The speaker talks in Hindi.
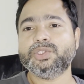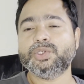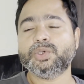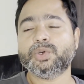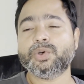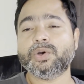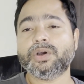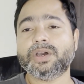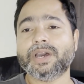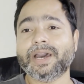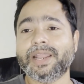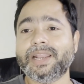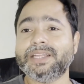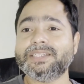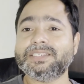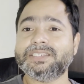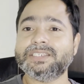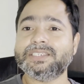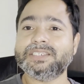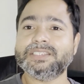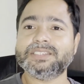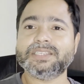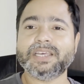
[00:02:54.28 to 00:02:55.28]
जो
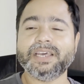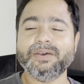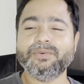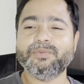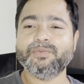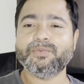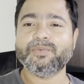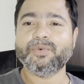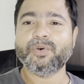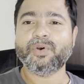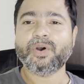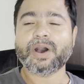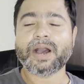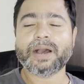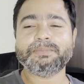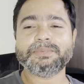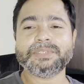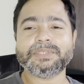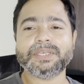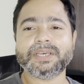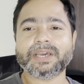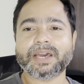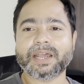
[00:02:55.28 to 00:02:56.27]
गलत चीज़ है वो
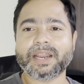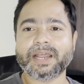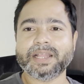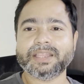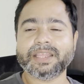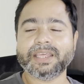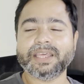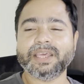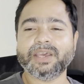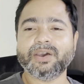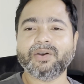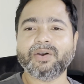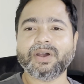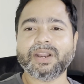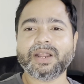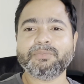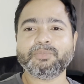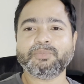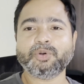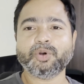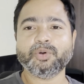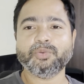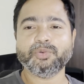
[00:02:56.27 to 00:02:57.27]
आपसे कराते हैं और
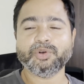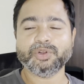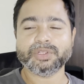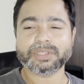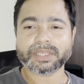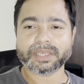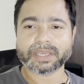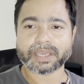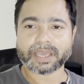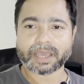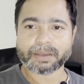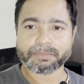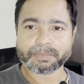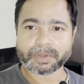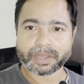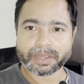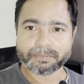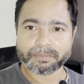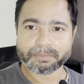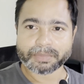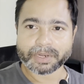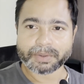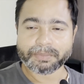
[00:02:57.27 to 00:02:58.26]
आपको बोलते हैं कि आपका
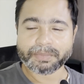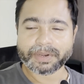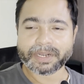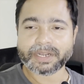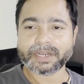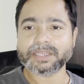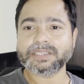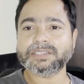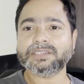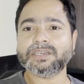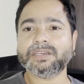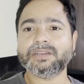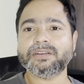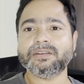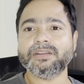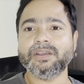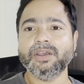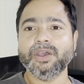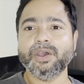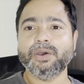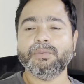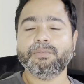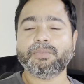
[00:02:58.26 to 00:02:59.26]
इम्प्लीमेंटेशन
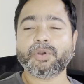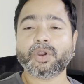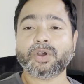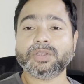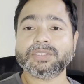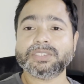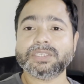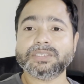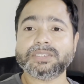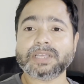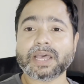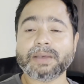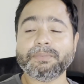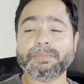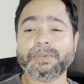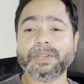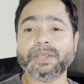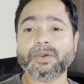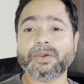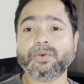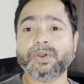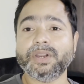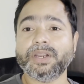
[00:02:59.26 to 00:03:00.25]
प्रोसेस
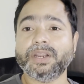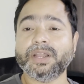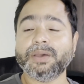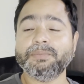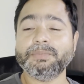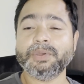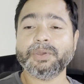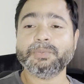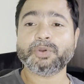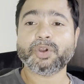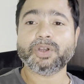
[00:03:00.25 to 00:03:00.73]
आपने कोई डमी